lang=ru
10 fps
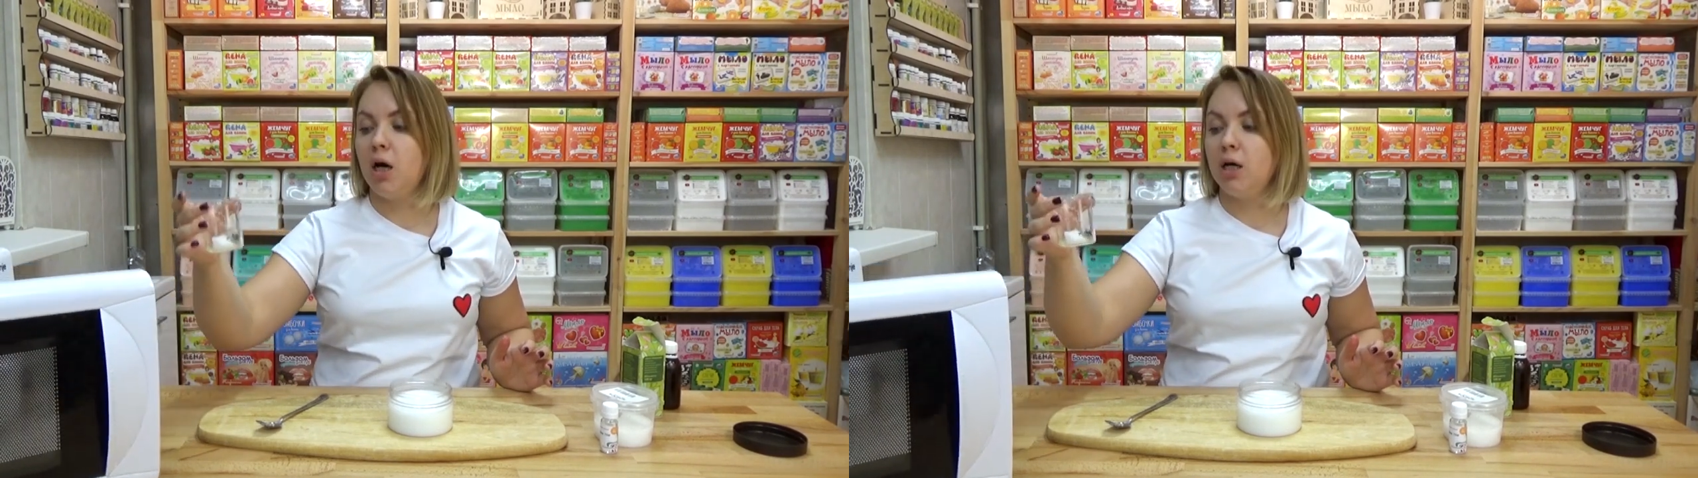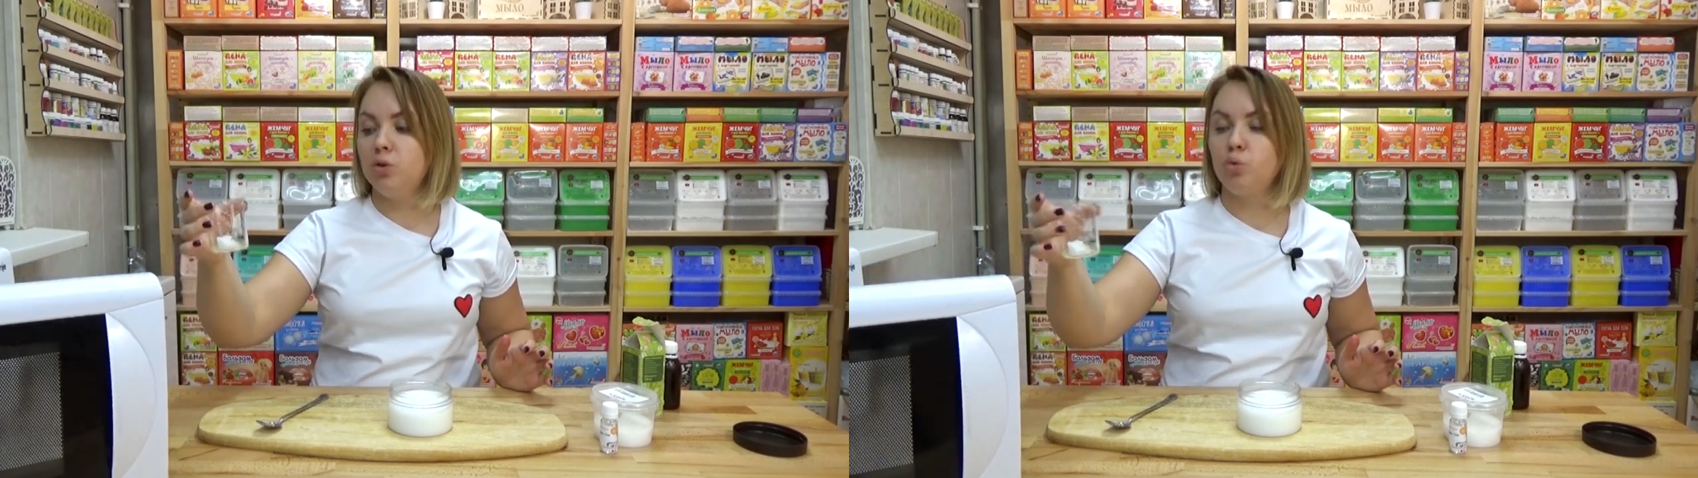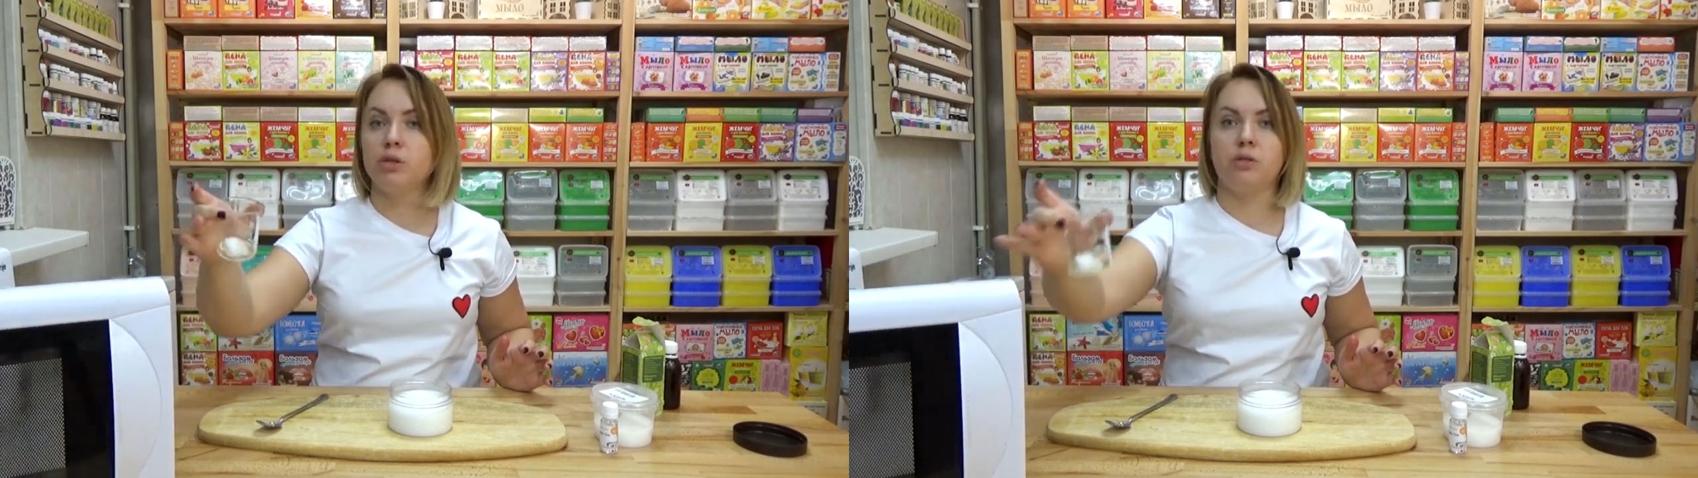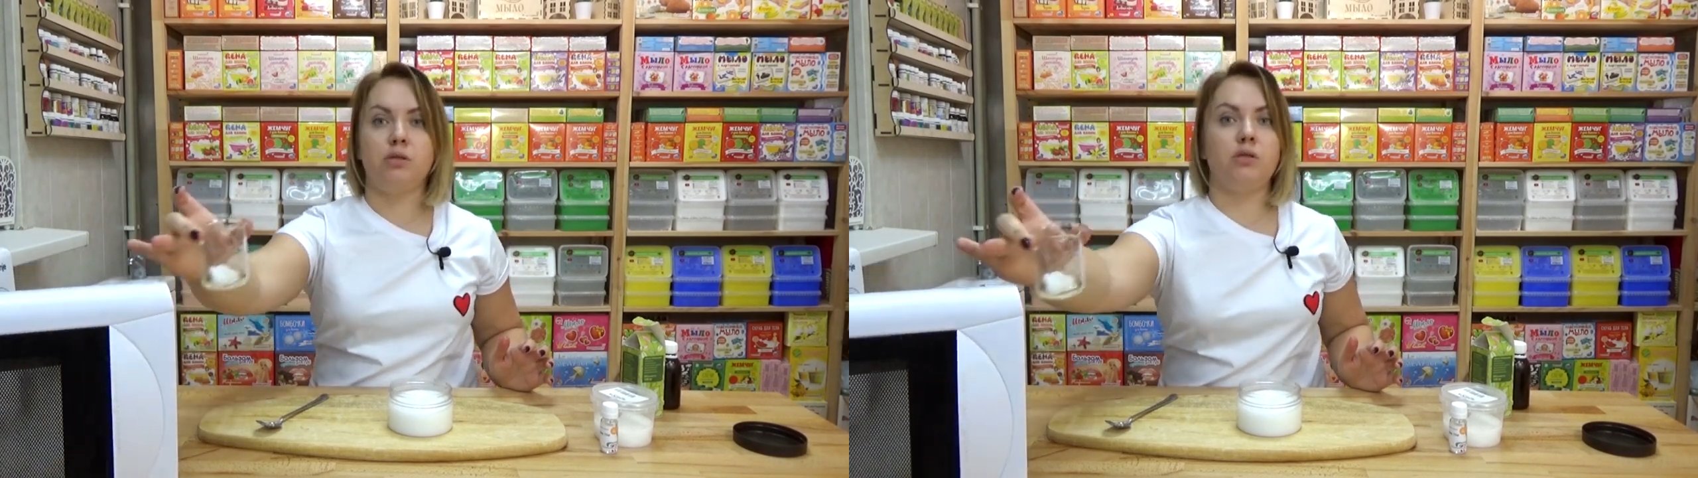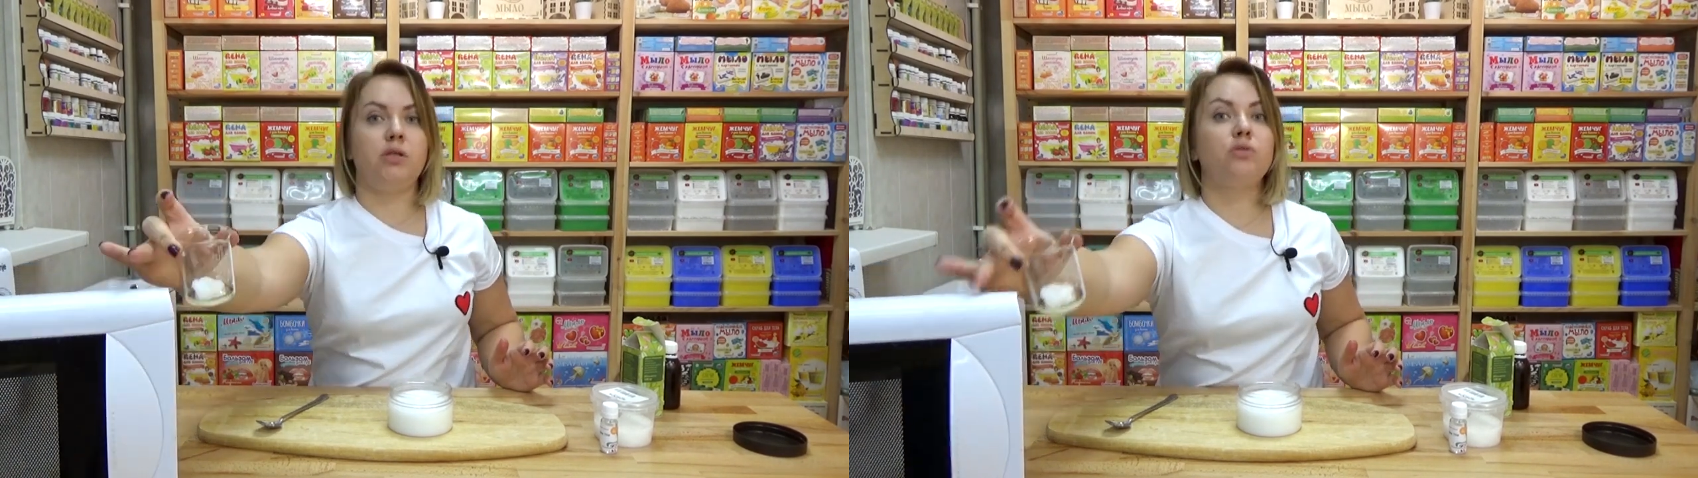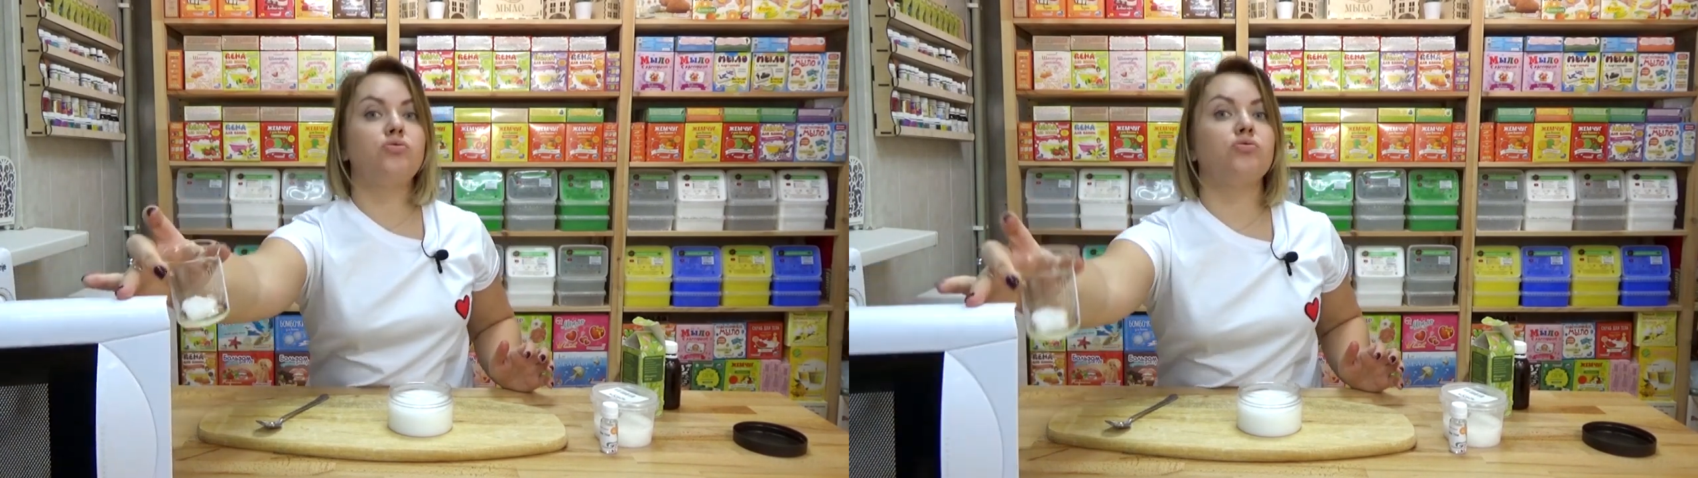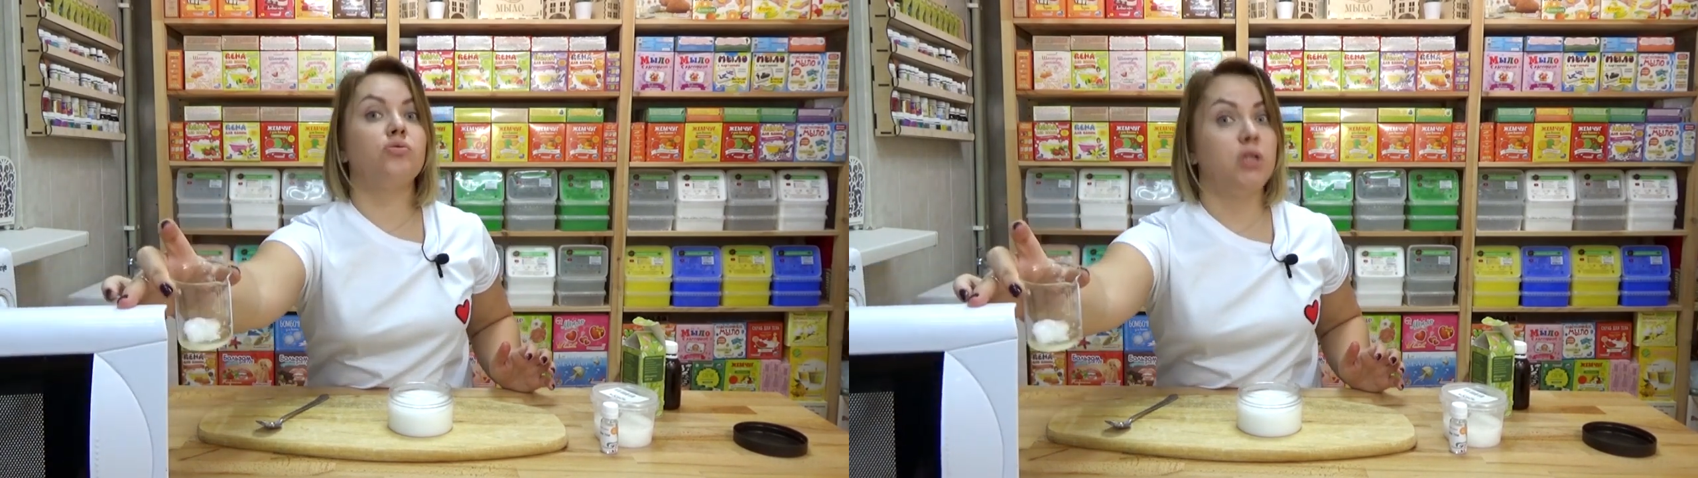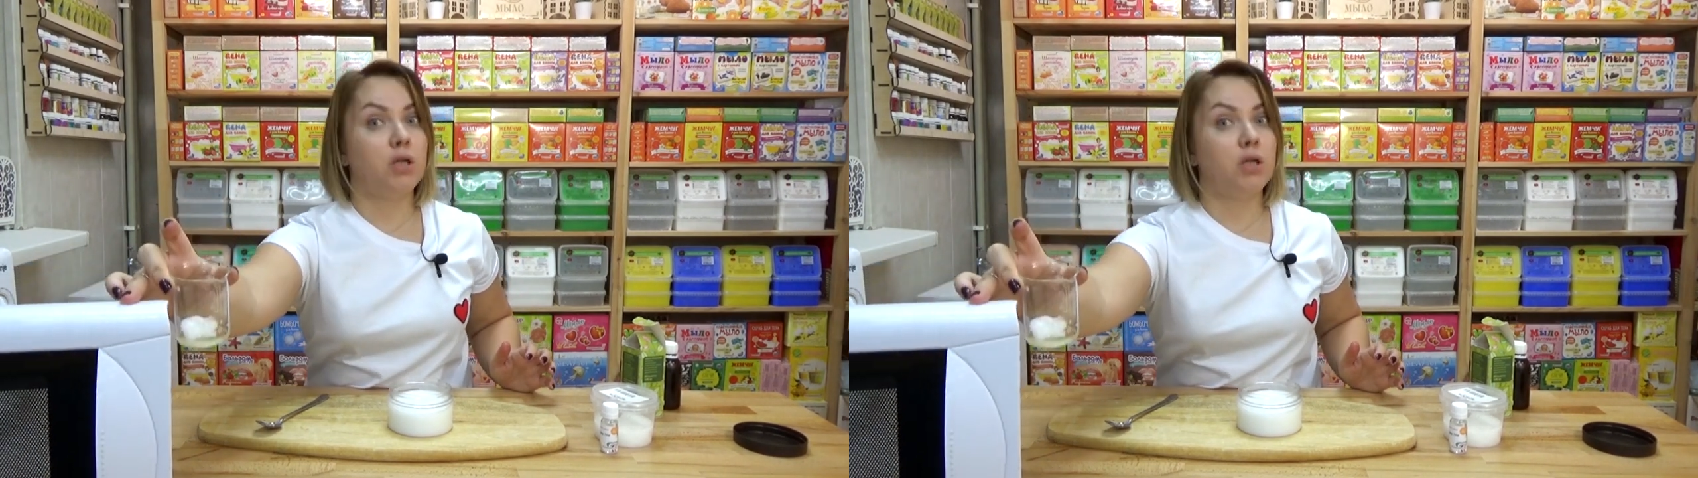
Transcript: одну консистенцию